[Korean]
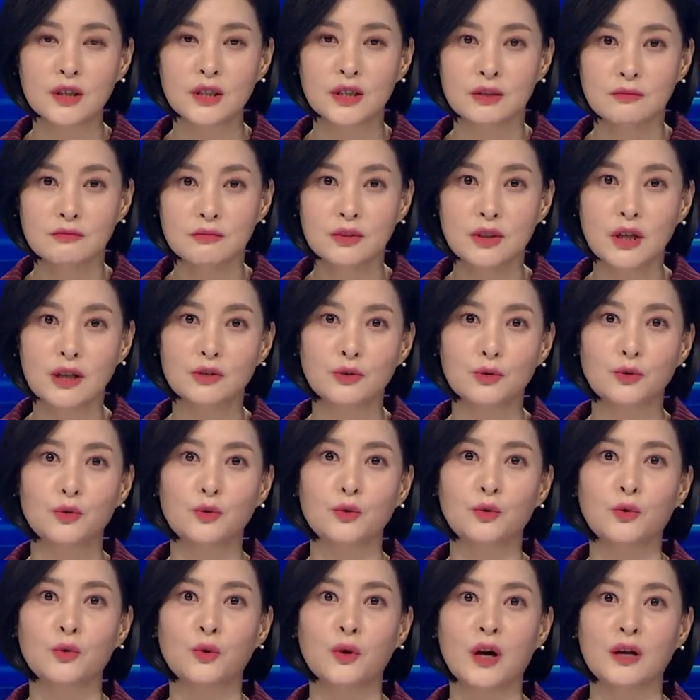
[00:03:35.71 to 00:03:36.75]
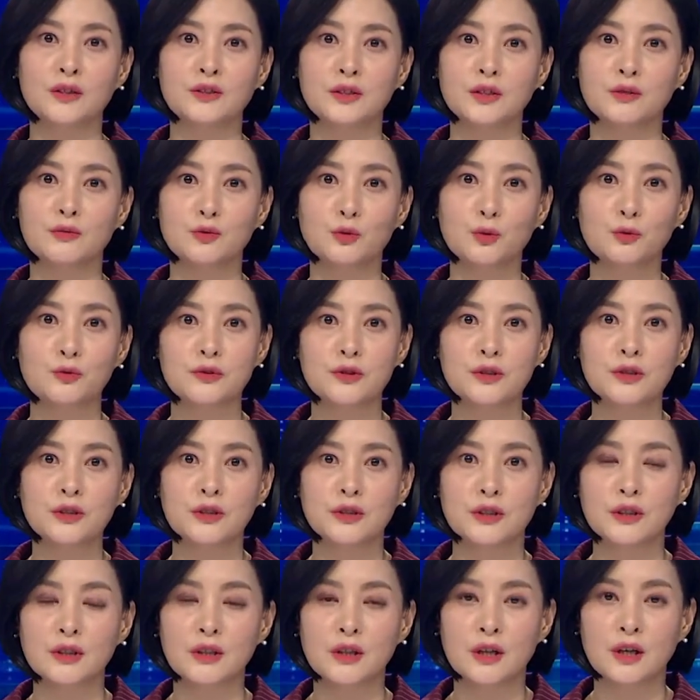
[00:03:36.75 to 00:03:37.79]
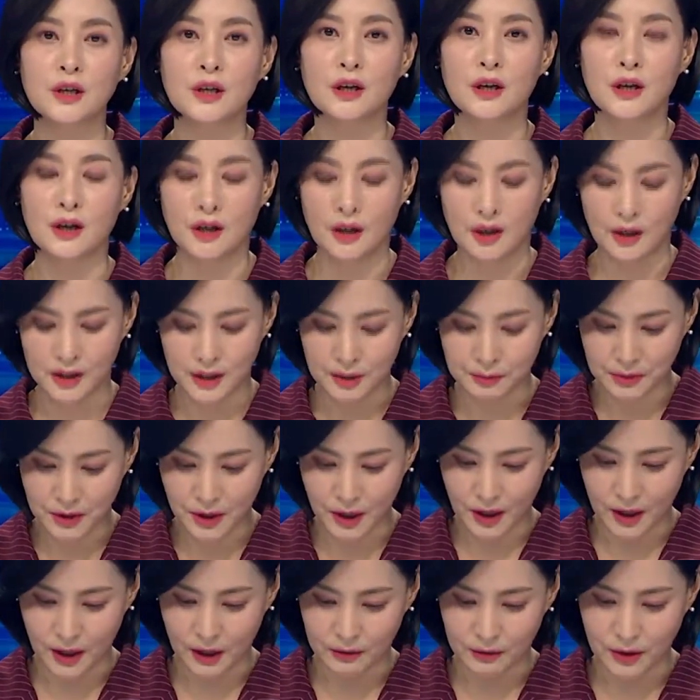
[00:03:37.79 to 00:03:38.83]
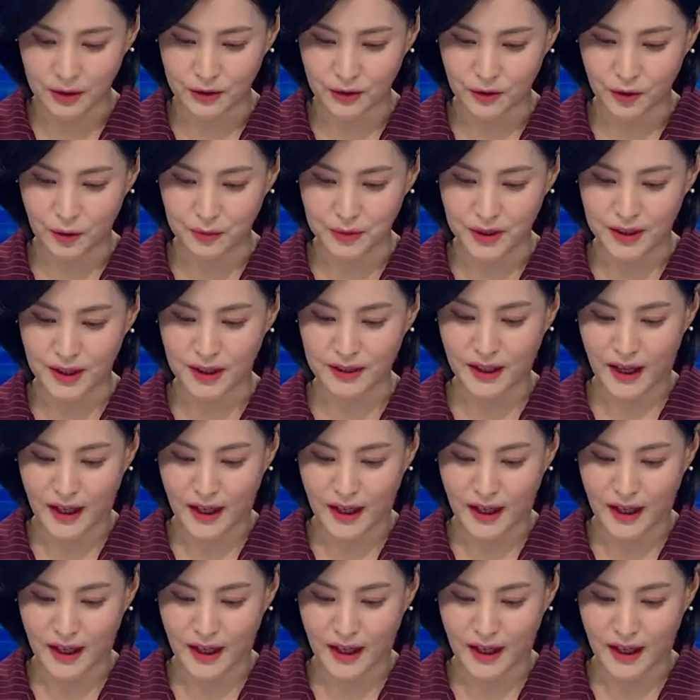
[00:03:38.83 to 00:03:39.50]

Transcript: 임대료가 지금 손실을 어, 입게 되는 겁니다.